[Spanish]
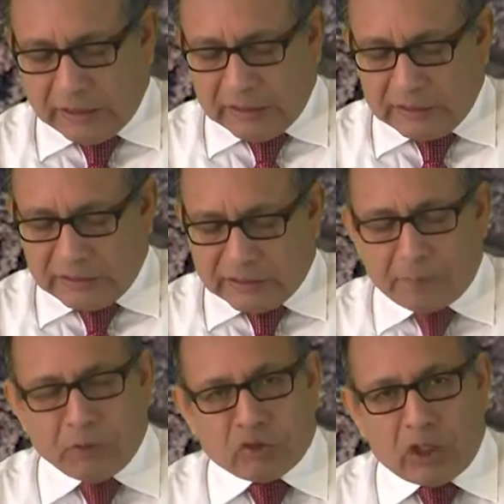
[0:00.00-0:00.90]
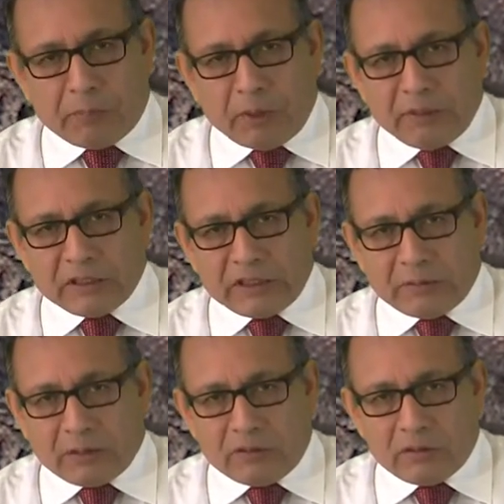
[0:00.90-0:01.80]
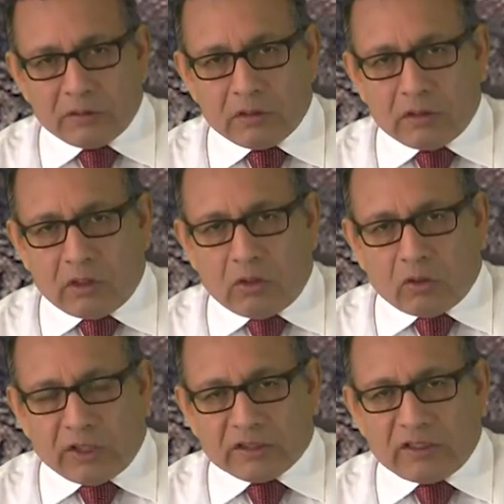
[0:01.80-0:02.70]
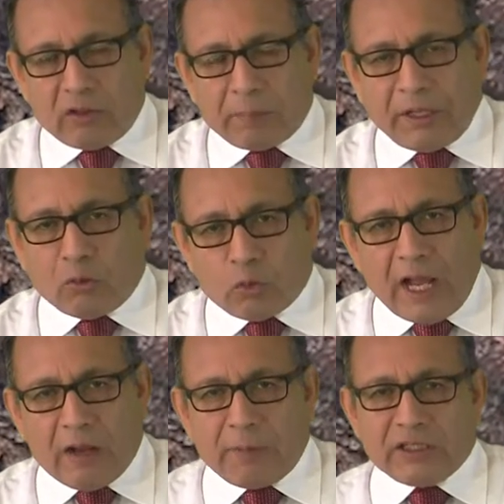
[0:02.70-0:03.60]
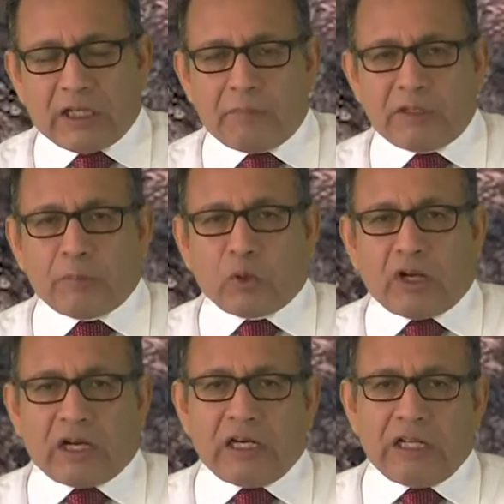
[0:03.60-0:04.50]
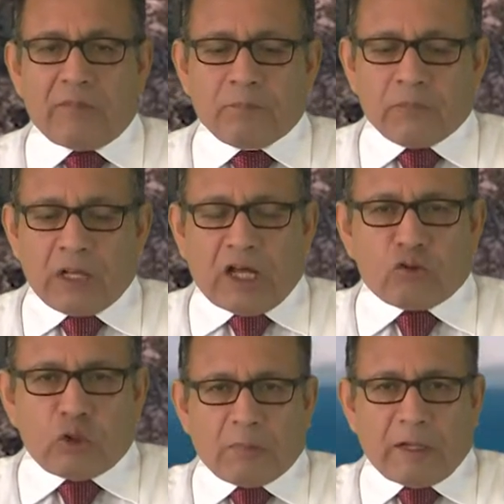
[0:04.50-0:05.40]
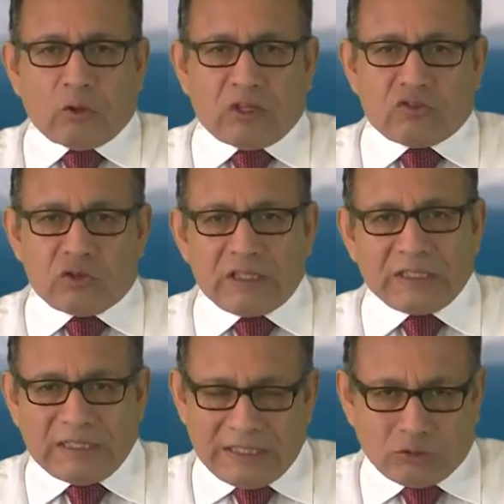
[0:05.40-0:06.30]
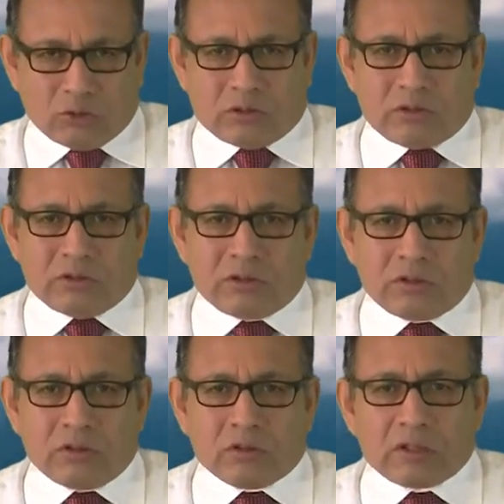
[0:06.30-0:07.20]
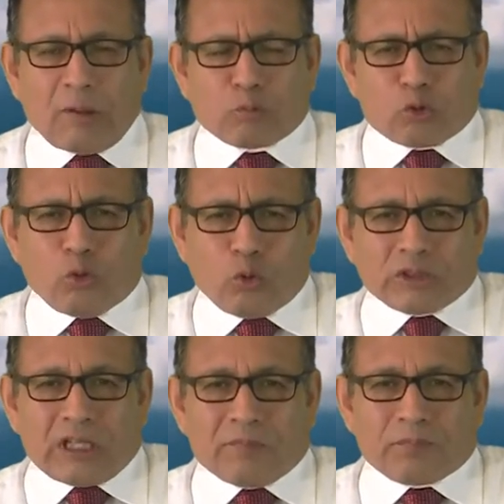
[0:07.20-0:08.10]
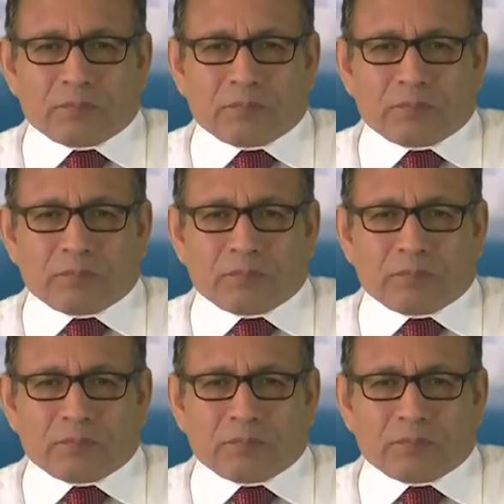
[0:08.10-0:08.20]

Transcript: que dictan prisiones preventivas, lo que está haciendo es prejuzgar prácticamente, porque en realidad hace valoración del delito absoluta.